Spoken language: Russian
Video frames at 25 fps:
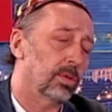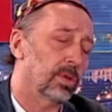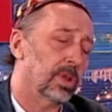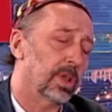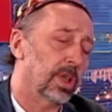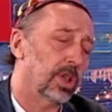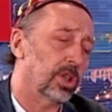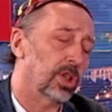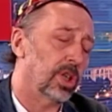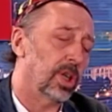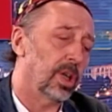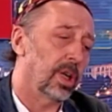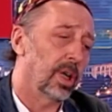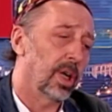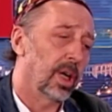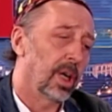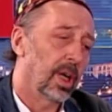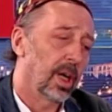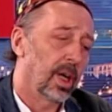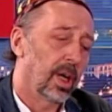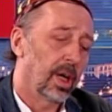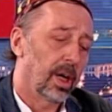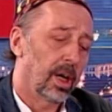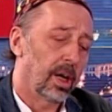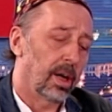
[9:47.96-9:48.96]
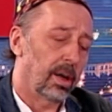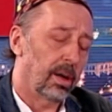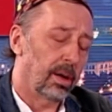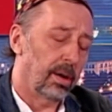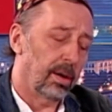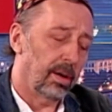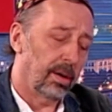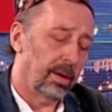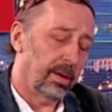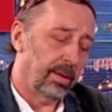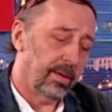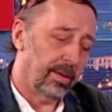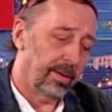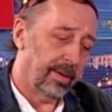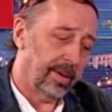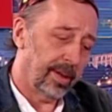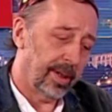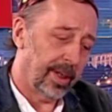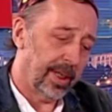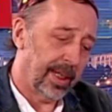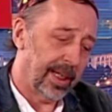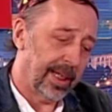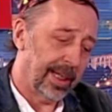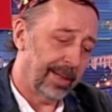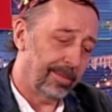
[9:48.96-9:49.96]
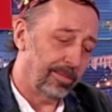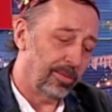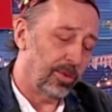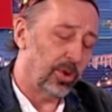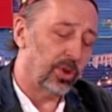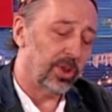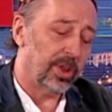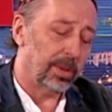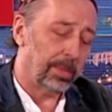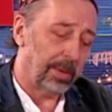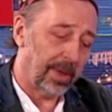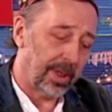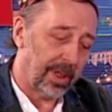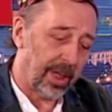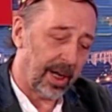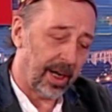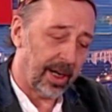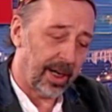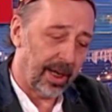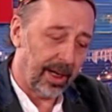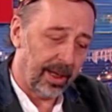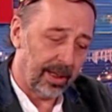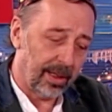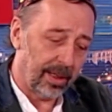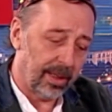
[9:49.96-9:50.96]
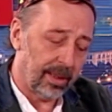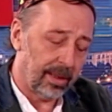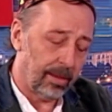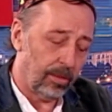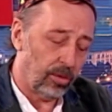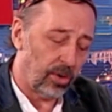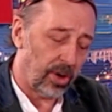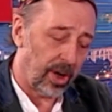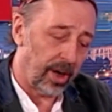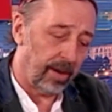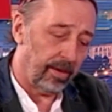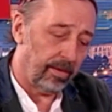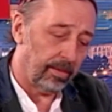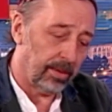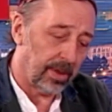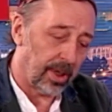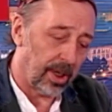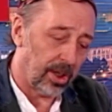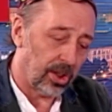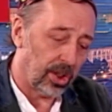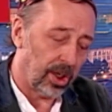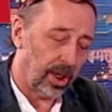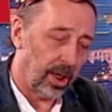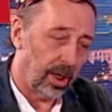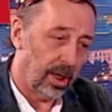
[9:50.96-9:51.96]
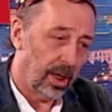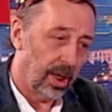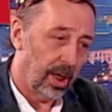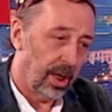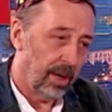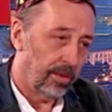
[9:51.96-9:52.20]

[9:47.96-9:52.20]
с Сашей. Это моноспектакль. Моноспектакль с Замураевым Сашей.